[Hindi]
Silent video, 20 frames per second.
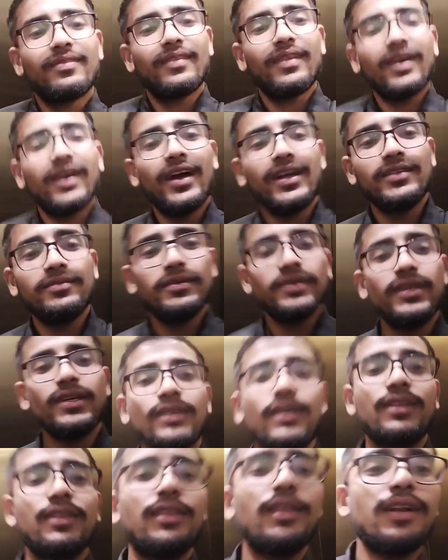आज मेरा
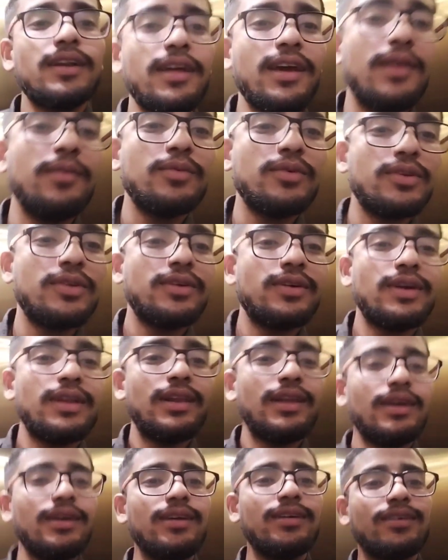कितना टाइम होने वाला
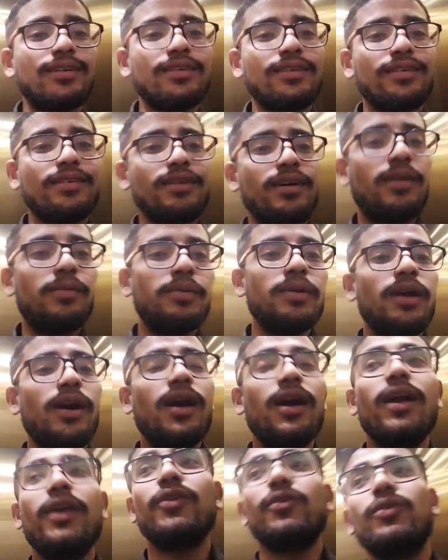है अभी
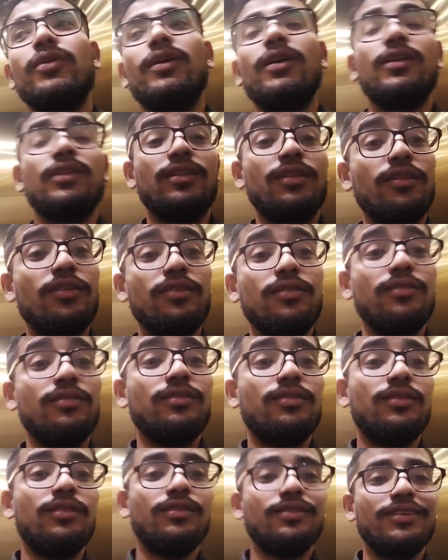आठ हो रहा है
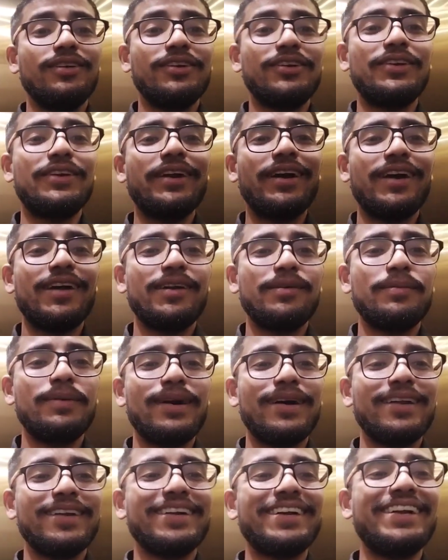हम्म, ग्यारह
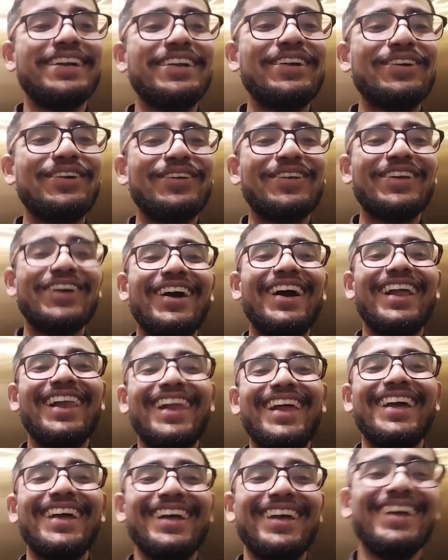बारह घंटे होने वाले
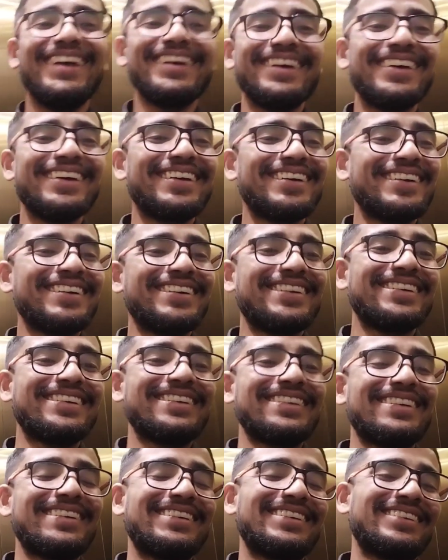हैं
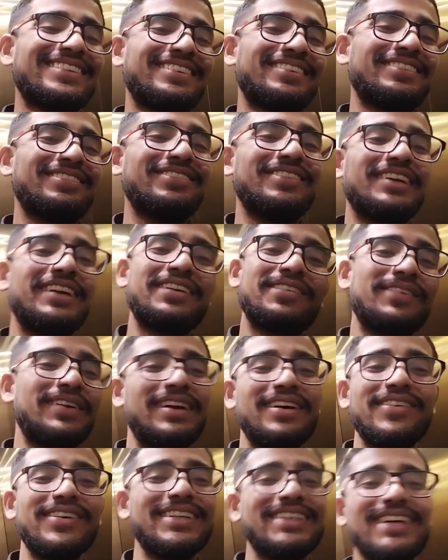बट
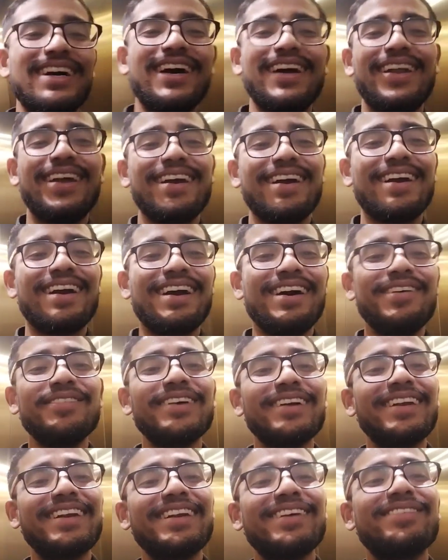बड़ा मज़ा आ रहा है काम
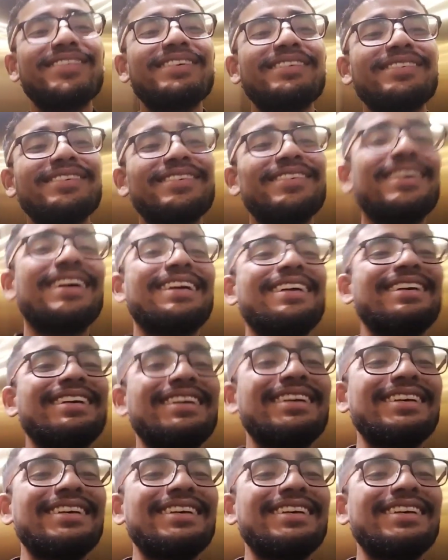करने में भी भाई